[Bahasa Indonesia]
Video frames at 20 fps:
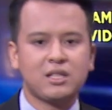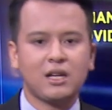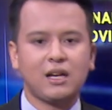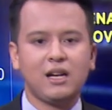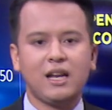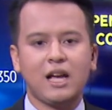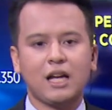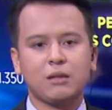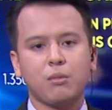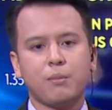bisa
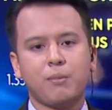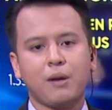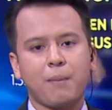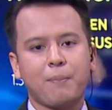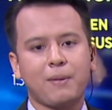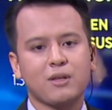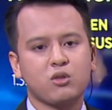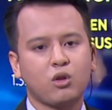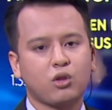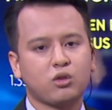dilihat
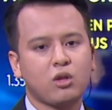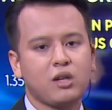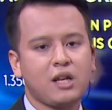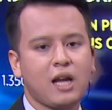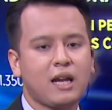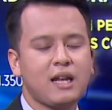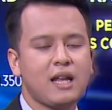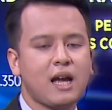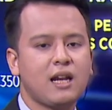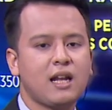beberapa contoh
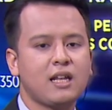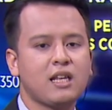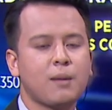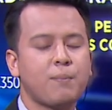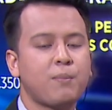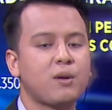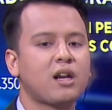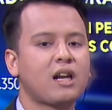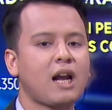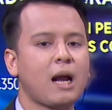yakni
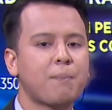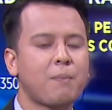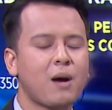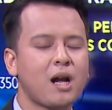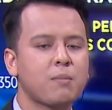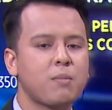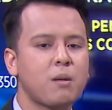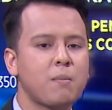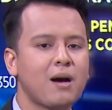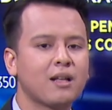adanya
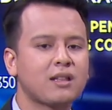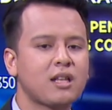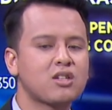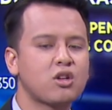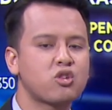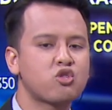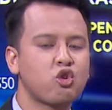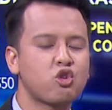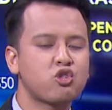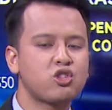penerapan
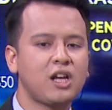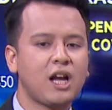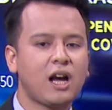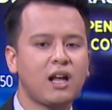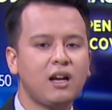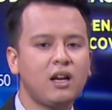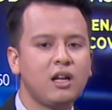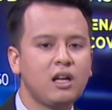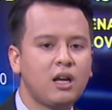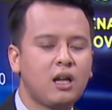pembatasan
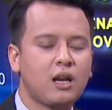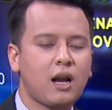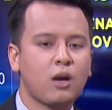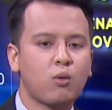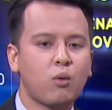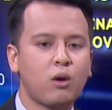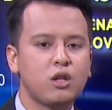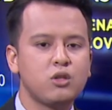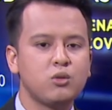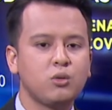sosial,
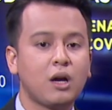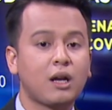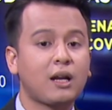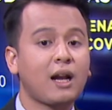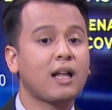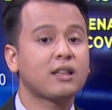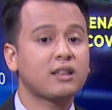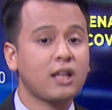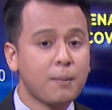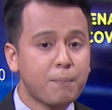lalu ada juga
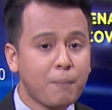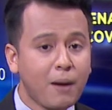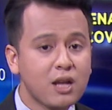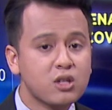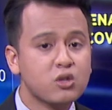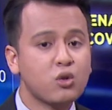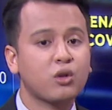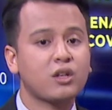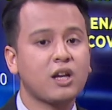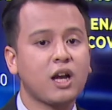rantai
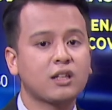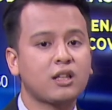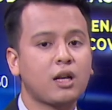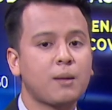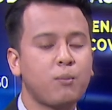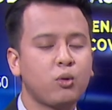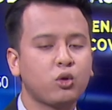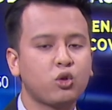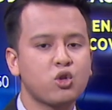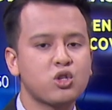pasok yang
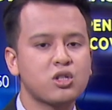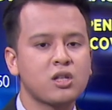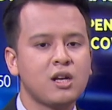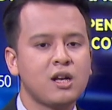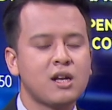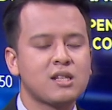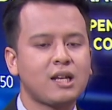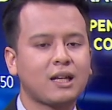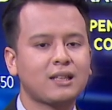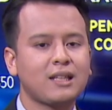terputus
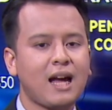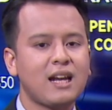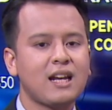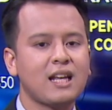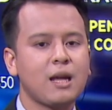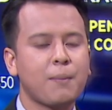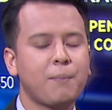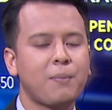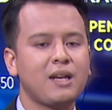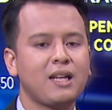serta
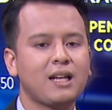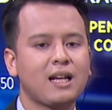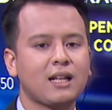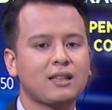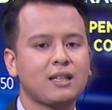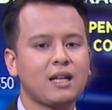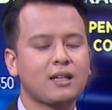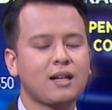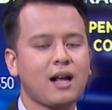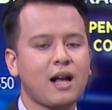adanya
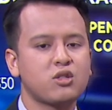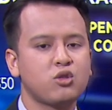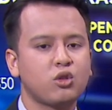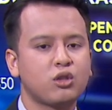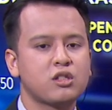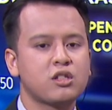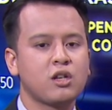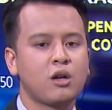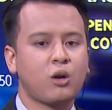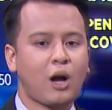peningkatan
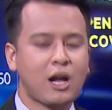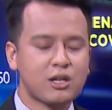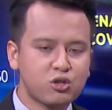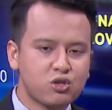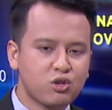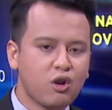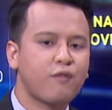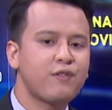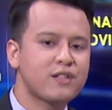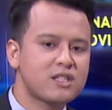kasus
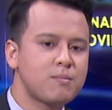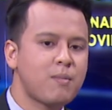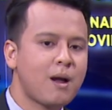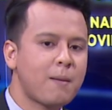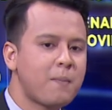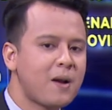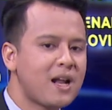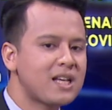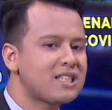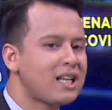kasus
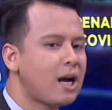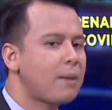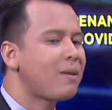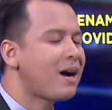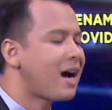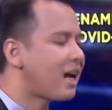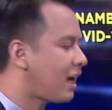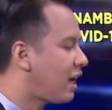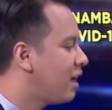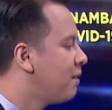Covid-19 yang
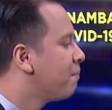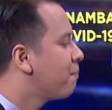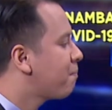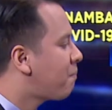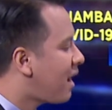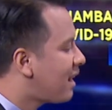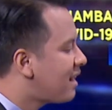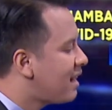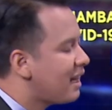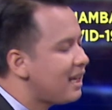mengarah
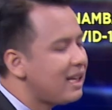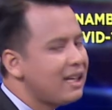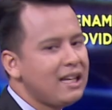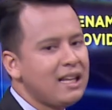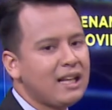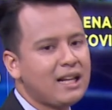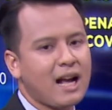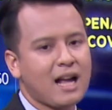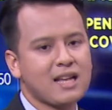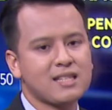pada
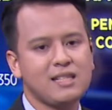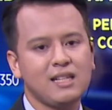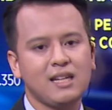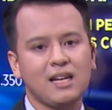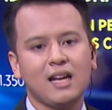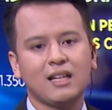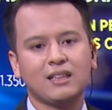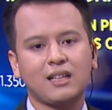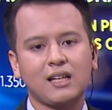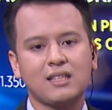
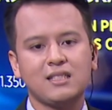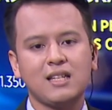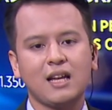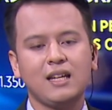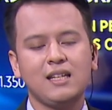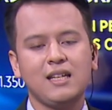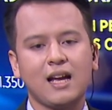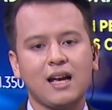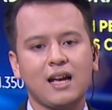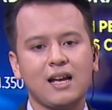indikasi
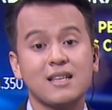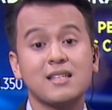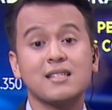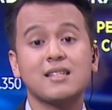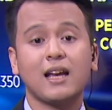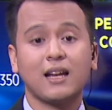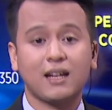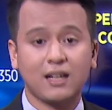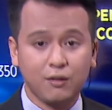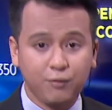terjadinya
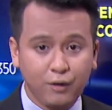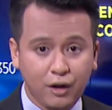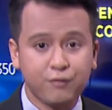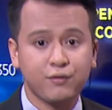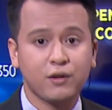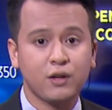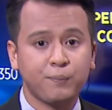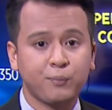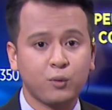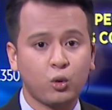second
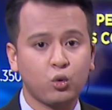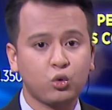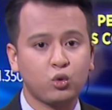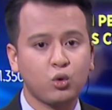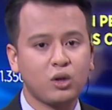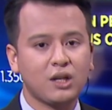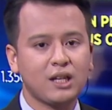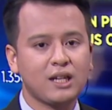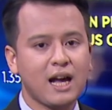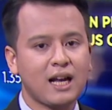wave
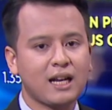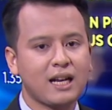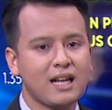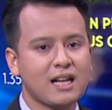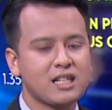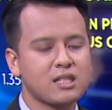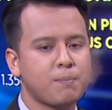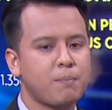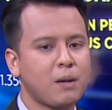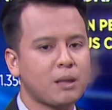untuk negara
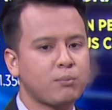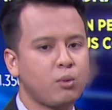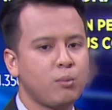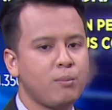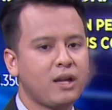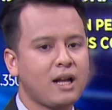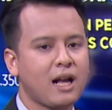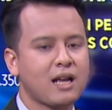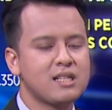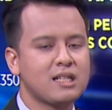yang sempat
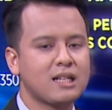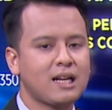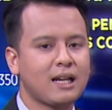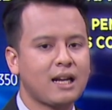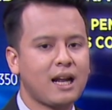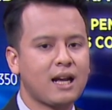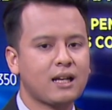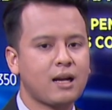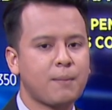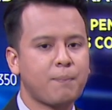
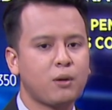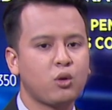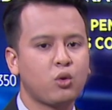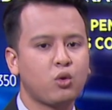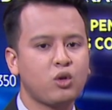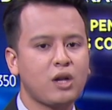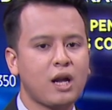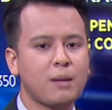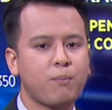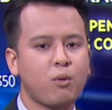publikasikan angka
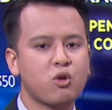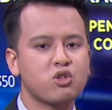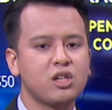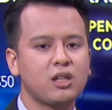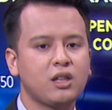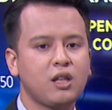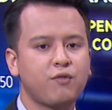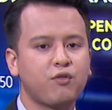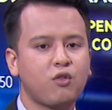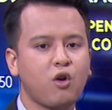penurunan
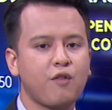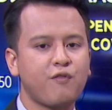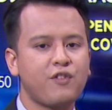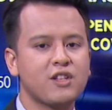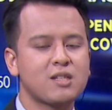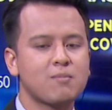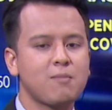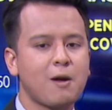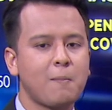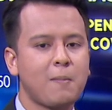positif
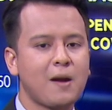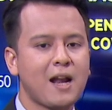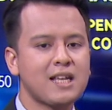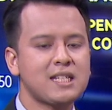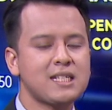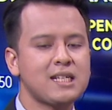Covid-19